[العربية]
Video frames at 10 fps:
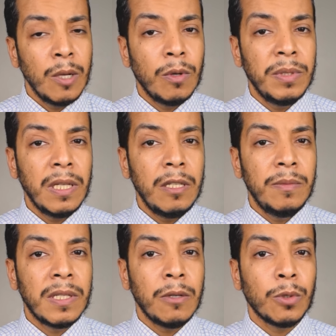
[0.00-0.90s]
وبالتالي
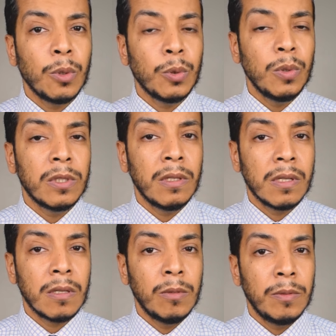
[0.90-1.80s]
بيزود خطوره
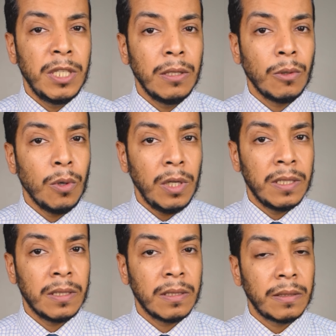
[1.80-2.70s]
الاصابه
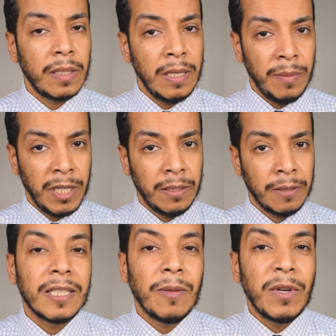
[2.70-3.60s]
بقرحه المعده
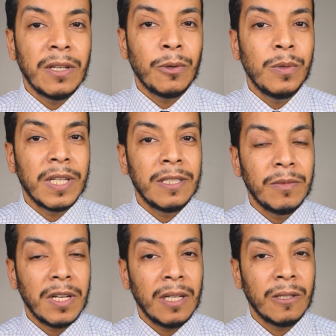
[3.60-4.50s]
نتمنى نكون
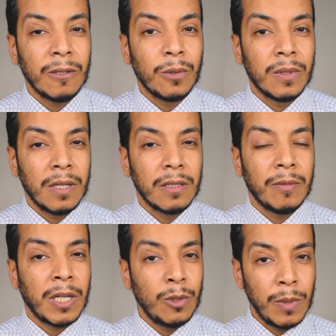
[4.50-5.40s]
قدمنا لحضراتكم النهارده
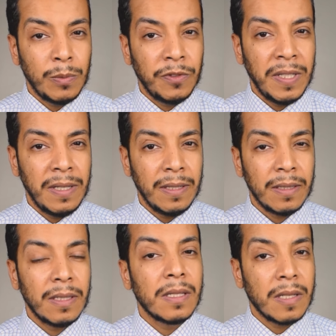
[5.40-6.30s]
معلومه مفيده
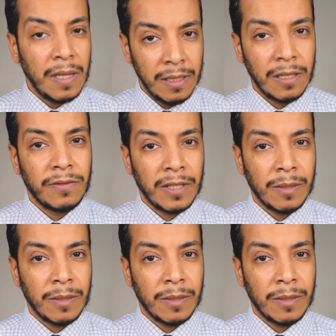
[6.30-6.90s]
صحتك في